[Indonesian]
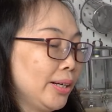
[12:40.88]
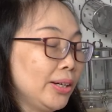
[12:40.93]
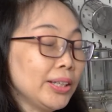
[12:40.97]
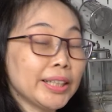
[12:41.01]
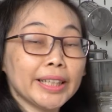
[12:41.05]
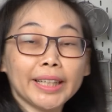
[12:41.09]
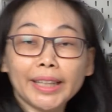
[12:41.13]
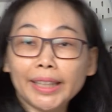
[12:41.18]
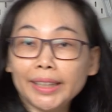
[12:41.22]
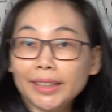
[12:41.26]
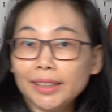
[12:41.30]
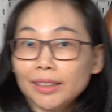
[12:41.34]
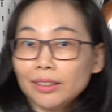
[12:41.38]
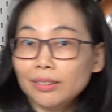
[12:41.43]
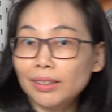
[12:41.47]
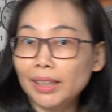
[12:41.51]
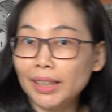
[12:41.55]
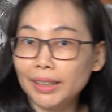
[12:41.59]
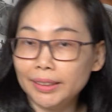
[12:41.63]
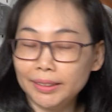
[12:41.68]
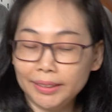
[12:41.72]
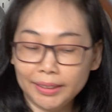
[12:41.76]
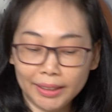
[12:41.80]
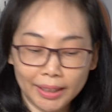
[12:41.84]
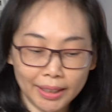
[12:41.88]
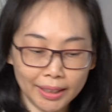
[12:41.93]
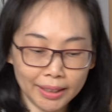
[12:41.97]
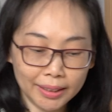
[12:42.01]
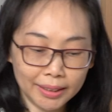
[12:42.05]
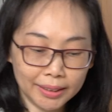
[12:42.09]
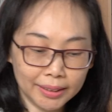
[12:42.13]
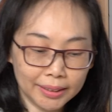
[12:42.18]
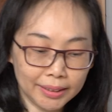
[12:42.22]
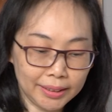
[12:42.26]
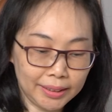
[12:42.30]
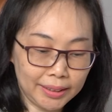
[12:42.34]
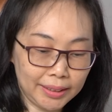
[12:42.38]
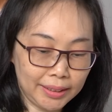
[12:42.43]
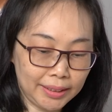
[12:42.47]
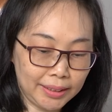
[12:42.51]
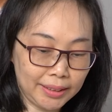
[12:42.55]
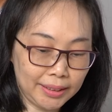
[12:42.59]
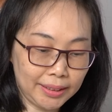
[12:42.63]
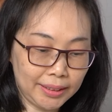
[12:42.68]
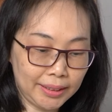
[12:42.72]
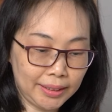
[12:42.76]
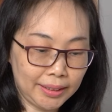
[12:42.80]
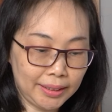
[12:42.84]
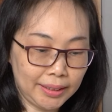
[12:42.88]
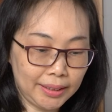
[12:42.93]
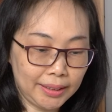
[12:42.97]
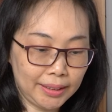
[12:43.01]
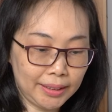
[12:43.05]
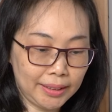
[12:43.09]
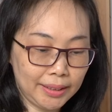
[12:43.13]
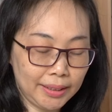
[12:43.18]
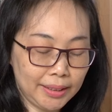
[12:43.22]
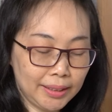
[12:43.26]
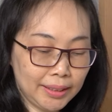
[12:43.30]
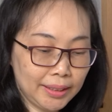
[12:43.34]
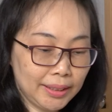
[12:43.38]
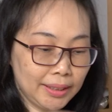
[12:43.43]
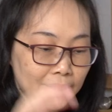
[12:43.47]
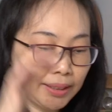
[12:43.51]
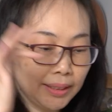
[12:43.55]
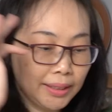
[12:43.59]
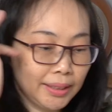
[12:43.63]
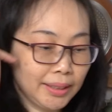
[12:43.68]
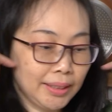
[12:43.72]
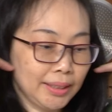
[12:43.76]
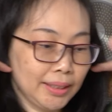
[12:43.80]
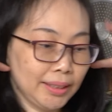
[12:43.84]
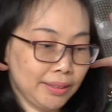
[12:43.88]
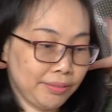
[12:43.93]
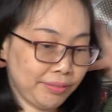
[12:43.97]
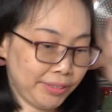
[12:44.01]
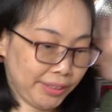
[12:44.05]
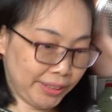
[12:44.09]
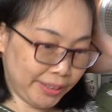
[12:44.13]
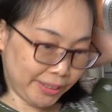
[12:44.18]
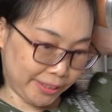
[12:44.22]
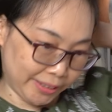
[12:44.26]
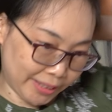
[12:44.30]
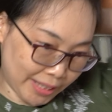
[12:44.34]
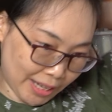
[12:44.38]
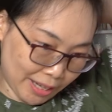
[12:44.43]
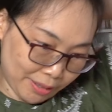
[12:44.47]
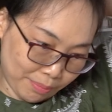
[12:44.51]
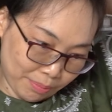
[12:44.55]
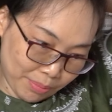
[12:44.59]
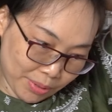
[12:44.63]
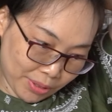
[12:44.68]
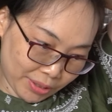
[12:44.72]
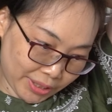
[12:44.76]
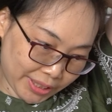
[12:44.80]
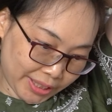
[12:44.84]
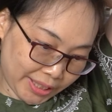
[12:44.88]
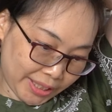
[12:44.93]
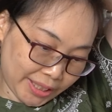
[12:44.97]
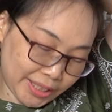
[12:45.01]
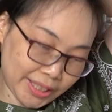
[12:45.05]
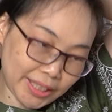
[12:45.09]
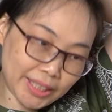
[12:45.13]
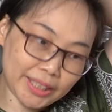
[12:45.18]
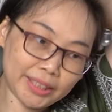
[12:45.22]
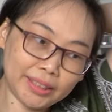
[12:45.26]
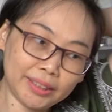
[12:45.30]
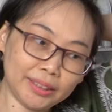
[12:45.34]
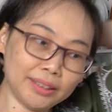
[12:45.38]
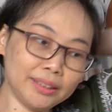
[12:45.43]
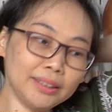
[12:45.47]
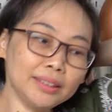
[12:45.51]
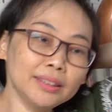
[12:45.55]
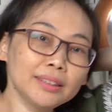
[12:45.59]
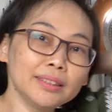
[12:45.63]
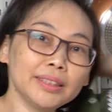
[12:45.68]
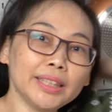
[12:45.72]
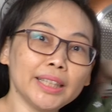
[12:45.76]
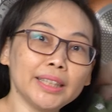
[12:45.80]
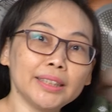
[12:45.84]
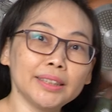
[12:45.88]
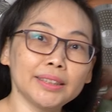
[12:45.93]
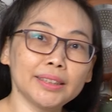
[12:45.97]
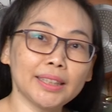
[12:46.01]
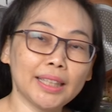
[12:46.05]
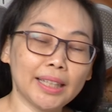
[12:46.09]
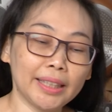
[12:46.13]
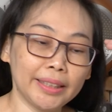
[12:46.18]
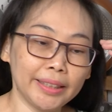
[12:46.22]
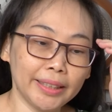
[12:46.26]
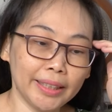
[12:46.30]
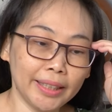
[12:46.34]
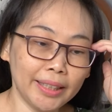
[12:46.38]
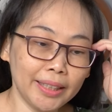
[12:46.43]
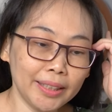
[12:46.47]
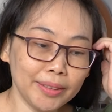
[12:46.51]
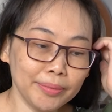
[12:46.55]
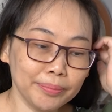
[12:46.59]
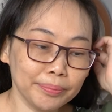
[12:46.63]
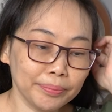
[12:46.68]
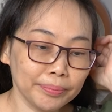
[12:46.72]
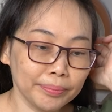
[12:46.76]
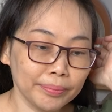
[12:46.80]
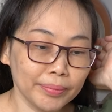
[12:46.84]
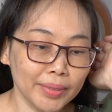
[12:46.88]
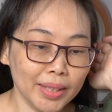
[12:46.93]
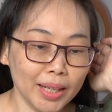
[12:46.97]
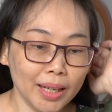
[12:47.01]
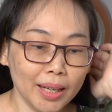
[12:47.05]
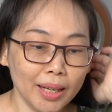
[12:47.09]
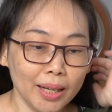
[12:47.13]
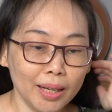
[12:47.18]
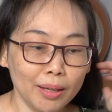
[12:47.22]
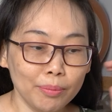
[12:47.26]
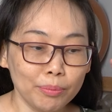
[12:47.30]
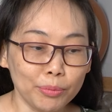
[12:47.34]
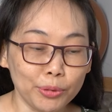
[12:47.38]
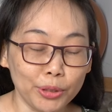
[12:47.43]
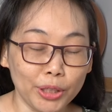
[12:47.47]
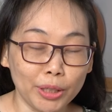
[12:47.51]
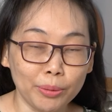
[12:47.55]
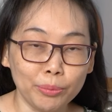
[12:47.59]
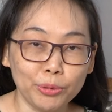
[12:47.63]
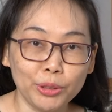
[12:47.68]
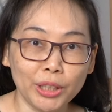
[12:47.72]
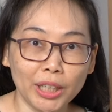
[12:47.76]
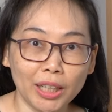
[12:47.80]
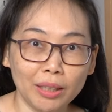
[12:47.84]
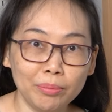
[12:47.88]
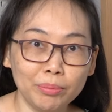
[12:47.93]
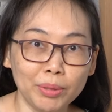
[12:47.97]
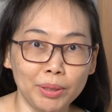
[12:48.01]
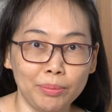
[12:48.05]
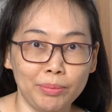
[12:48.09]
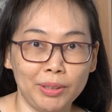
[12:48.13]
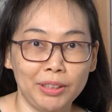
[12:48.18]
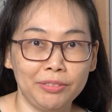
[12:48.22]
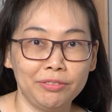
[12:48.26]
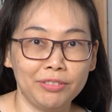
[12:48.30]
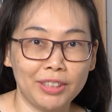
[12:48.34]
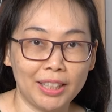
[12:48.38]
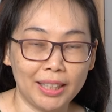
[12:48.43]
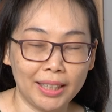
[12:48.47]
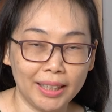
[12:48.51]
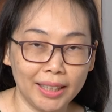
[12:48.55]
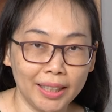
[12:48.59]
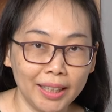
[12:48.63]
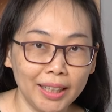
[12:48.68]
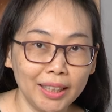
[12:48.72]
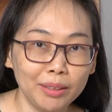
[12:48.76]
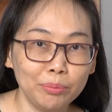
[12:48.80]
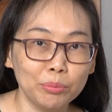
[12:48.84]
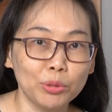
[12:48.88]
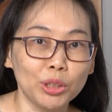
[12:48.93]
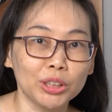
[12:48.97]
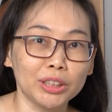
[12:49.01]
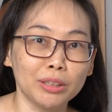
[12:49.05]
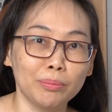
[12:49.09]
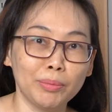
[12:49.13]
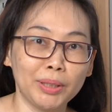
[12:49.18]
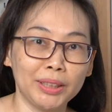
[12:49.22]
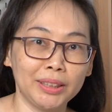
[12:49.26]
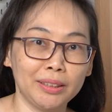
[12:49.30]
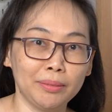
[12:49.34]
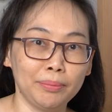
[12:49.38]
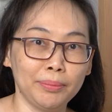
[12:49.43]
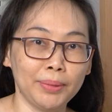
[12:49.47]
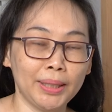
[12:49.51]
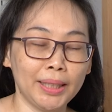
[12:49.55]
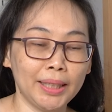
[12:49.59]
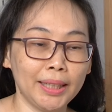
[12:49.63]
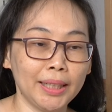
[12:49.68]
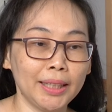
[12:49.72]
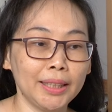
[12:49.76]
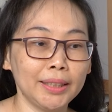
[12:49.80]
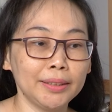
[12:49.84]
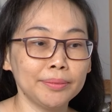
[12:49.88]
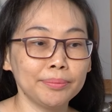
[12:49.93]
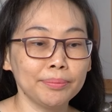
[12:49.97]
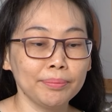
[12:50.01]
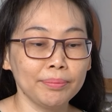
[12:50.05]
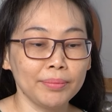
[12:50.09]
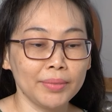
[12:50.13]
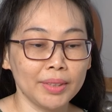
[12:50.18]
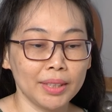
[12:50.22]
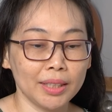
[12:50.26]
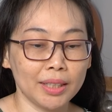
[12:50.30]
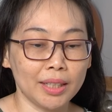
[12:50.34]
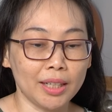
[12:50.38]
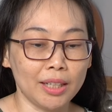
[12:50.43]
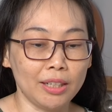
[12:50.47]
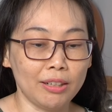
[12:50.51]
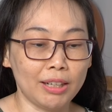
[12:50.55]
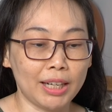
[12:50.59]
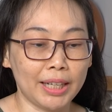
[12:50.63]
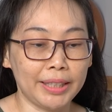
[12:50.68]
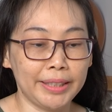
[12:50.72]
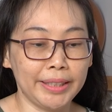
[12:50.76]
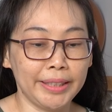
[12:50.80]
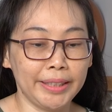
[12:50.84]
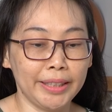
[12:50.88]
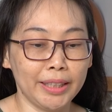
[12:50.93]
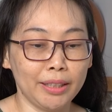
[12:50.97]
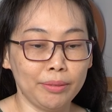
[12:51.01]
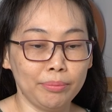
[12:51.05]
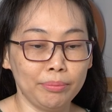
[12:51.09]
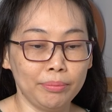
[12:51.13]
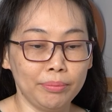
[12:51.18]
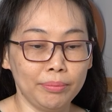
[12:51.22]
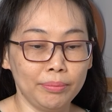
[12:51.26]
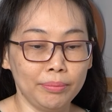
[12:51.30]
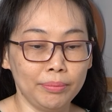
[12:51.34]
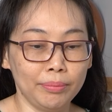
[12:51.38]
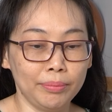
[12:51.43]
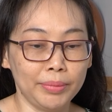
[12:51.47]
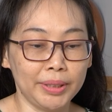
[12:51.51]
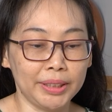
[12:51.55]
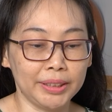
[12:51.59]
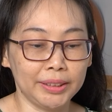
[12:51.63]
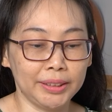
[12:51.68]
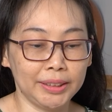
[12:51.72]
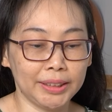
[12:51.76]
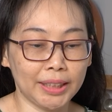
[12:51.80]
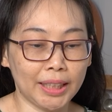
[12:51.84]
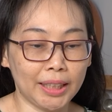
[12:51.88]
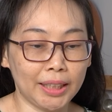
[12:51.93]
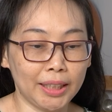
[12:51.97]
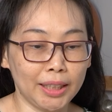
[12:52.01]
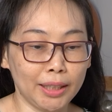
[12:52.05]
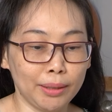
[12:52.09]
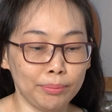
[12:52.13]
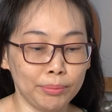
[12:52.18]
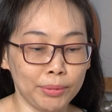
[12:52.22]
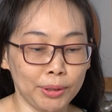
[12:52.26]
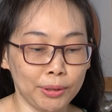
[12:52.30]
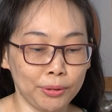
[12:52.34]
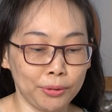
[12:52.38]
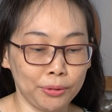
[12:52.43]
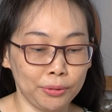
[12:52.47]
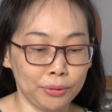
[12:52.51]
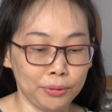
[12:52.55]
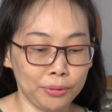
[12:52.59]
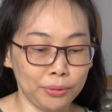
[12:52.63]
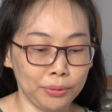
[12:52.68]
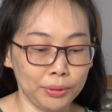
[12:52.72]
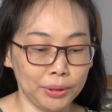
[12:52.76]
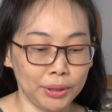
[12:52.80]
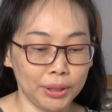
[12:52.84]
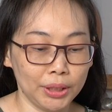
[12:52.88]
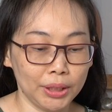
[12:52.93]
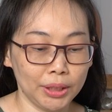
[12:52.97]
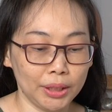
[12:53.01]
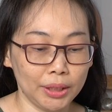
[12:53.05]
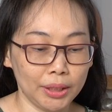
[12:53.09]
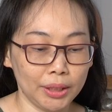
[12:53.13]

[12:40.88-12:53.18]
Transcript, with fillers: Oke, gitu aja uh, video unboxing dari saya. Mudah-mudahan bermanfaat buat teman-teman. Kalau ada yang berencana mau